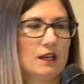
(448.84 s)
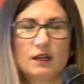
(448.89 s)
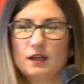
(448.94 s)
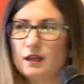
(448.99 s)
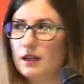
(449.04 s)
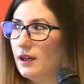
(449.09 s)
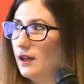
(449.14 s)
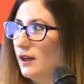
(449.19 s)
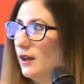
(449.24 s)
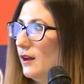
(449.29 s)

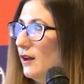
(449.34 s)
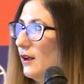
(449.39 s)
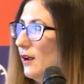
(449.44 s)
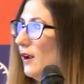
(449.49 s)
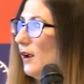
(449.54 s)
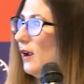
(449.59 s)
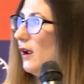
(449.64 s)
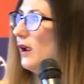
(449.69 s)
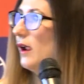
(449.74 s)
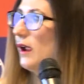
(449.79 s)

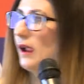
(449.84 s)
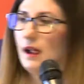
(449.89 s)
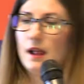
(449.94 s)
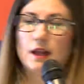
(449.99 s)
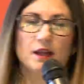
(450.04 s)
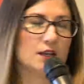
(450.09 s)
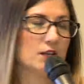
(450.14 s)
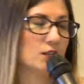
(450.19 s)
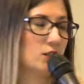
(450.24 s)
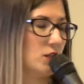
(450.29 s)
Eee,
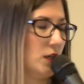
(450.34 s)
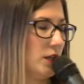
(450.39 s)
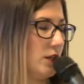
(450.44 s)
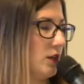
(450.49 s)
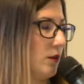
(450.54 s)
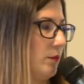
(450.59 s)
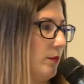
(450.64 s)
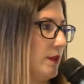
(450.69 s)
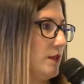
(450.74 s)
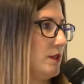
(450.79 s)
czyli
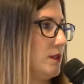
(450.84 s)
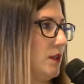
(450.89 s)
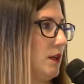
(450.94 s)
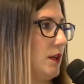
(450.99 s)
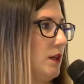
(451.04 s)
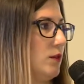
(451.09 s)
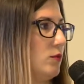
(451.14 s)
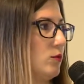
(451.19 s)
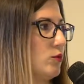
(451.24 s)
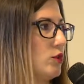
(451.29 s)
to
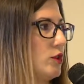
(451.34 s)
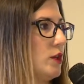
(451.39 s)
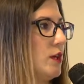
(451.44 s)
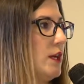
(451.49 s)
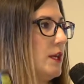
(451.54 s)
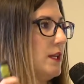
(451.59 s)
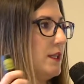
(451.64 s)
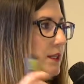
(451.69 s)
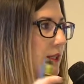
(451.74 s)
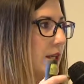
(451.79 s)
będzie już
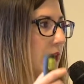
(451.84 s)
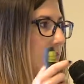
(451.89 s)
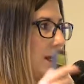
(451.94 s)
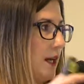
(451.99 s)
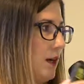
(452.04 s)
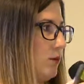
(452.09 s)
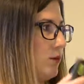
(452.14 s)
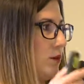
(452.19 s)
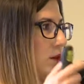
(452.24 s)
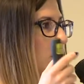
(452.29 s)
nie
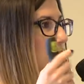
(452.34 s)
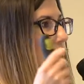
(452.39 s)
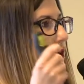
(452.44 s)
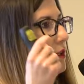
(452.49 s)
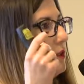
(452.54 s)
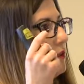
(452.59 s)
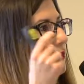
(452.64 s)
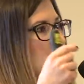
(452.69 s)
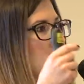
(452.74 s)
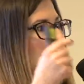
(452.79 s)
crowd
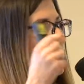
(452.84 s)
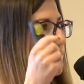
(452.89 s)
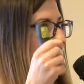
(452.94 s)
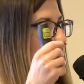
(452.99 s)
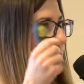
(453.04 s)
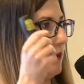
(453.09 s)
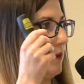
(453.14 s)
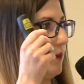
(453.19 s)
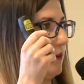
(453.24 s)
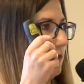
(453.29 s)

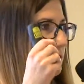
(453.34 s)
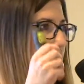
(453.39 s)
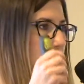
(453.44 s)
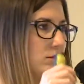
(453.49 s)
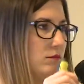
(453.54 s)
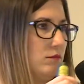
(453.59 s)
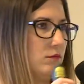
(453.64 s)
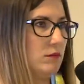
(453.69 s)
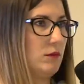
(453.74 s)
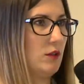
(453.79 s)
300
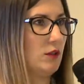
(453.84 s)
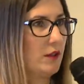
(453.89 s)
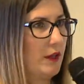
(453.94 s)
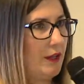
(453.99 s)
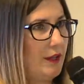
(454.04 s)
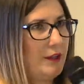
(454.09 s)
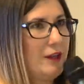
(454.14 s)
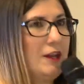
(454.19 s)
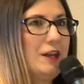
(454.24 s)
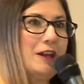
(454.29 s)
Okej,
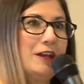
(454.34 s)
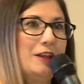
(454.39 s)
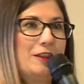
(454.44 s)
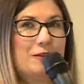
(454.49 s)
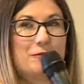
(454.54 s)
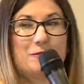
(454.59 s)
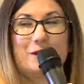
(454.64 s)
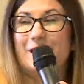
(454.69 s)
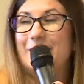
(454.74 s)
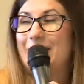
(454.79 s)
okay.
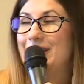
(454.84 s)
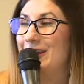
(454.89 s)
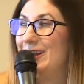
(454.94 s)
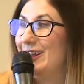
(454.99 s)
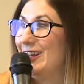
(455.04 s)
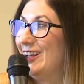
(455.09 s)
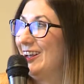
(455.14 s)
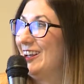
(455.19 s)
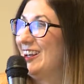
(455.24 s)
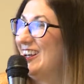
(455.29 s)
dobra.
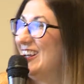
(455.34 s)
E,